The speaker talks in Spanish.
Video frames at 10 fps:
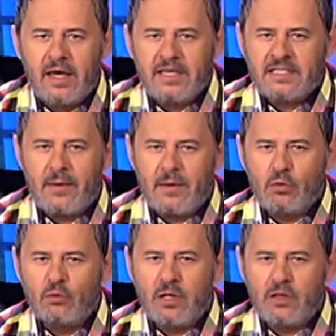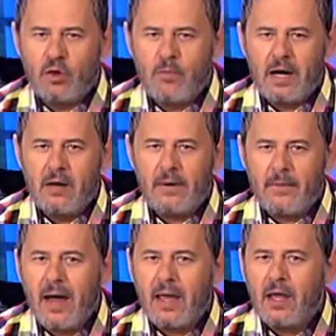Esta vez utilizó para el
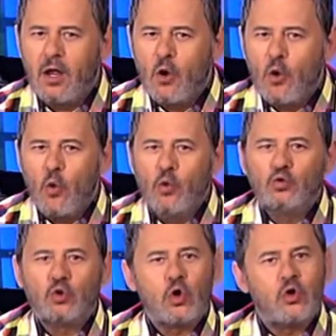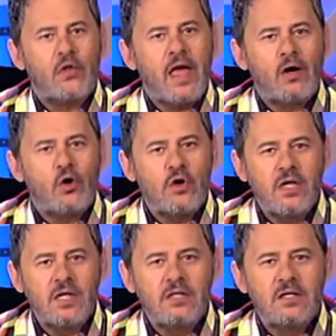brebaje un trozo de arco
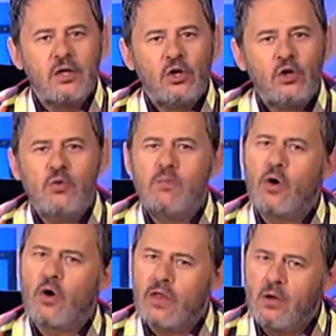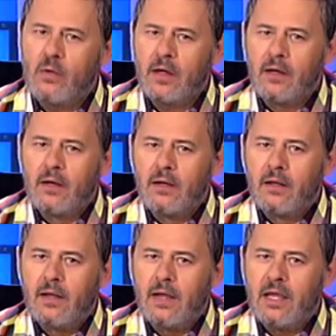iris y un poco de nube,
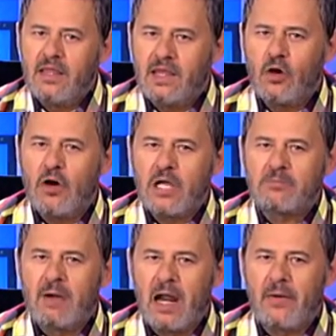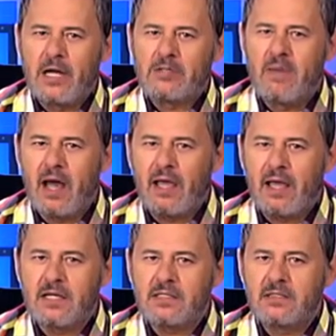y dijo las palabras
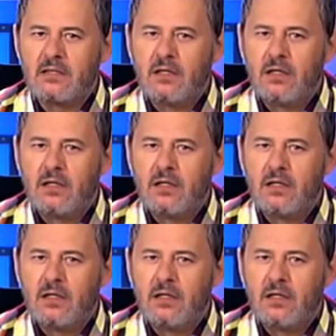mágicas: